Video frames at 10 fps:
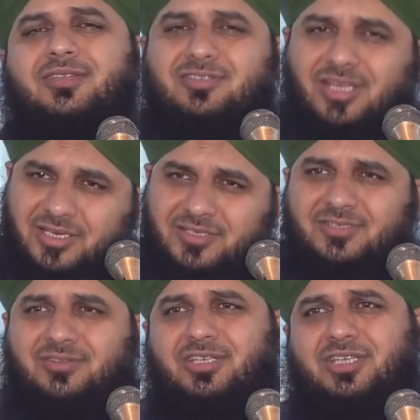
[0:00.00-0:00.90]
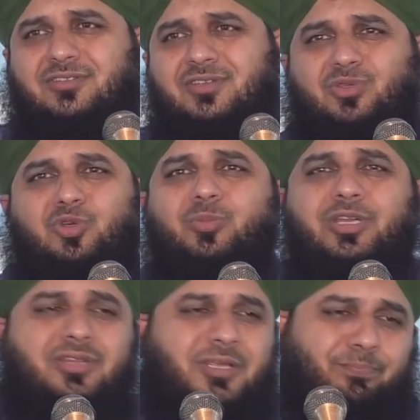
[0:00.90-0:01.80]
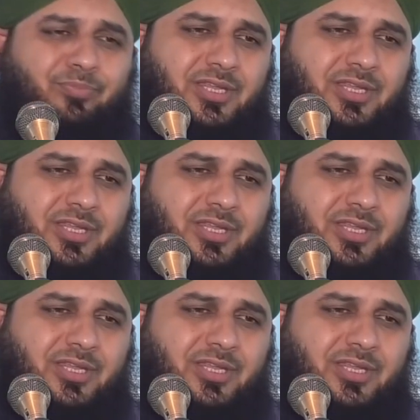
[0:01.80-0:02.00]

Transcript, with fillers: सारी ज़िंदगी हज़रत उम्र ने